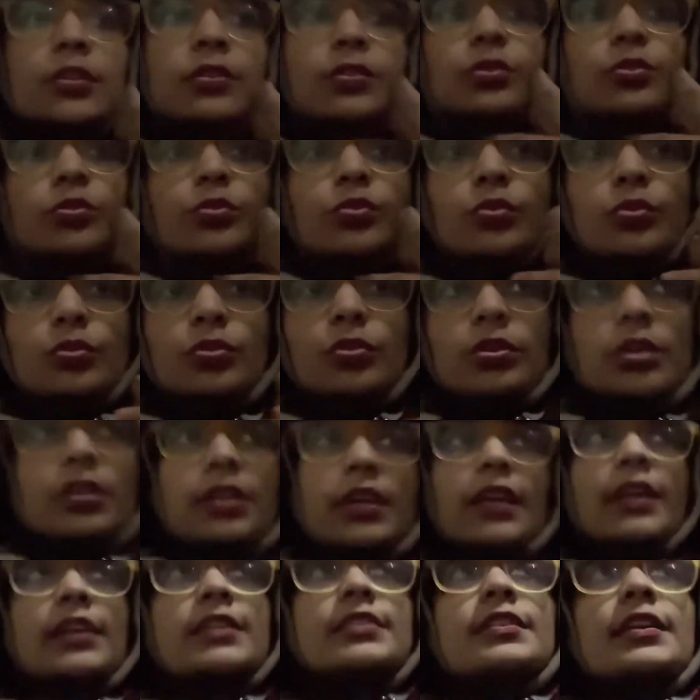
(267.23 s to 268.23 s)
তো
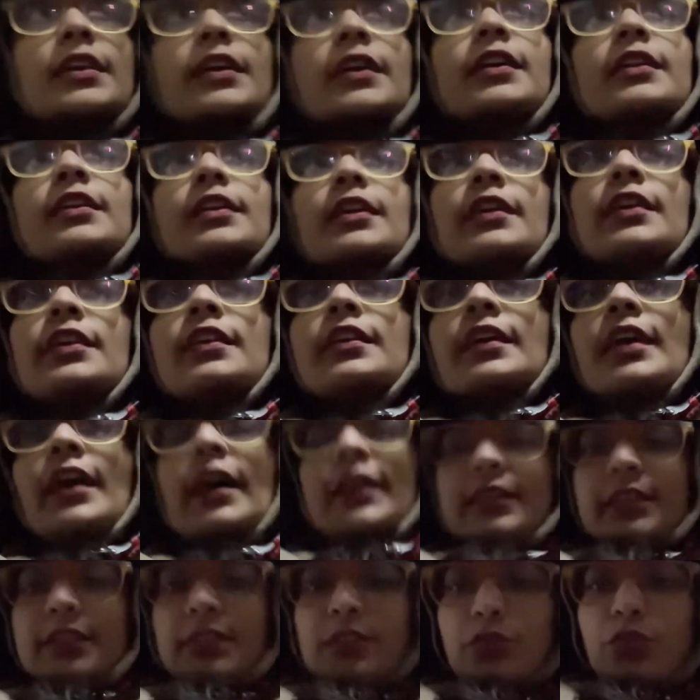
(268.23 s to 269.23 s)
এই জায়গাটাই
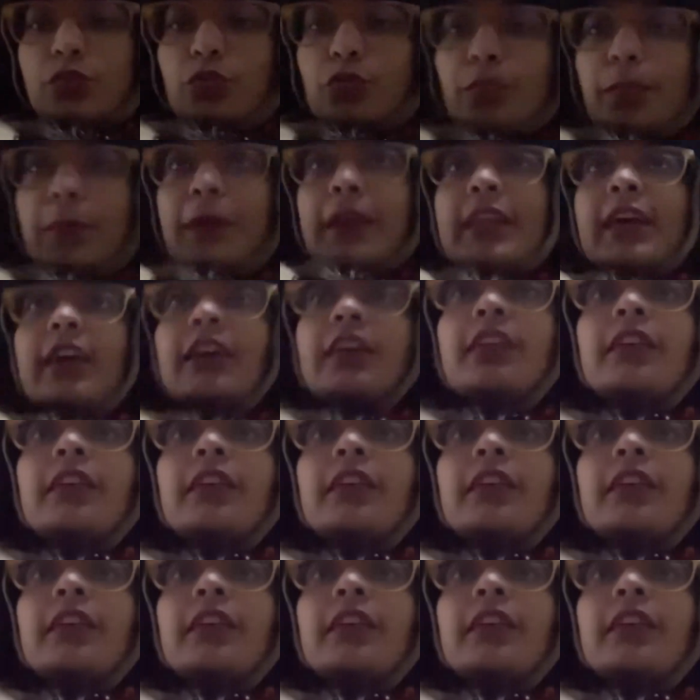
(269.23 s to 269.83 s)
গাড়ি ঢুকবে না